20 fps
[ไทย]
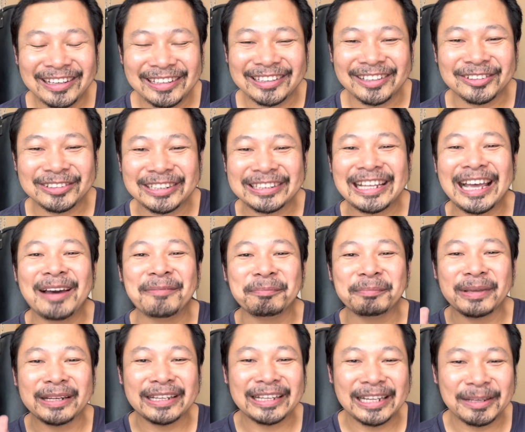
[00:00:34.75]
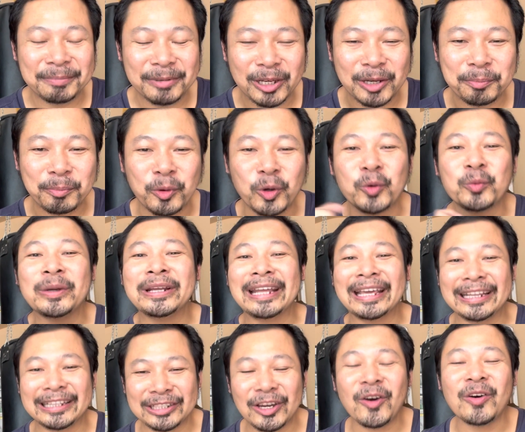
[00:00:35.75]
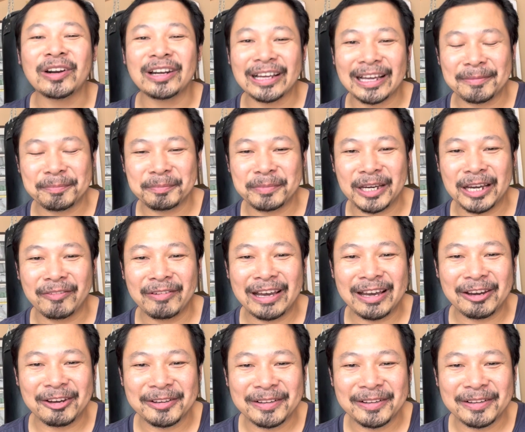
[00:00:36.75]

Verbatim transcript: เดี๋ยวจะทำเป็นคลิปแล้วก็โพสต์ไว้ในช่องนะครับเผื่อว่า